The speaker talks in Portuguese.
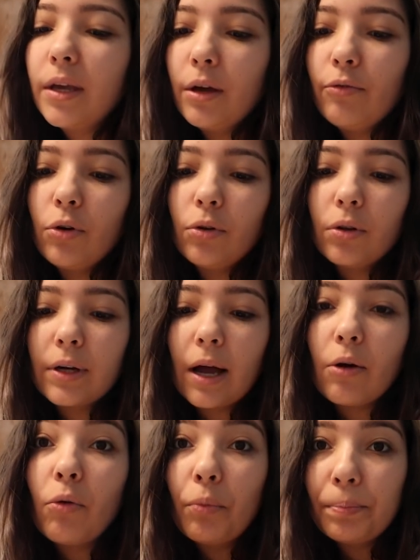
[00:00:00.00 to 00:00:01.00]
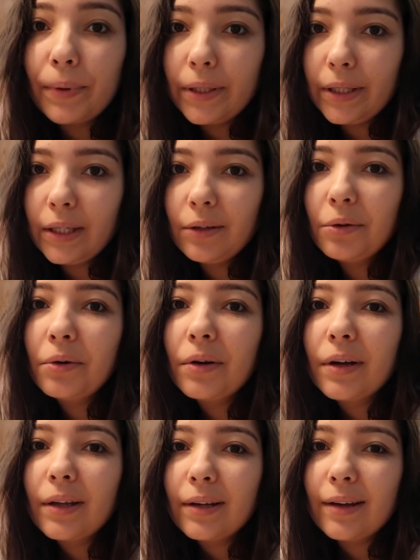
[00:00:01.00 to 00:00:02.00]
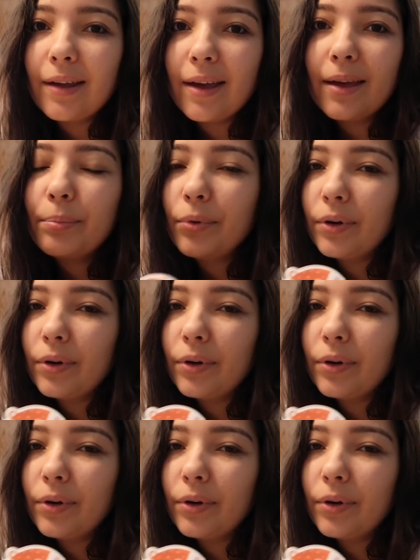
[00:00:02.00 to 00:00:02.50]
eu vou colocar com um paninho, né,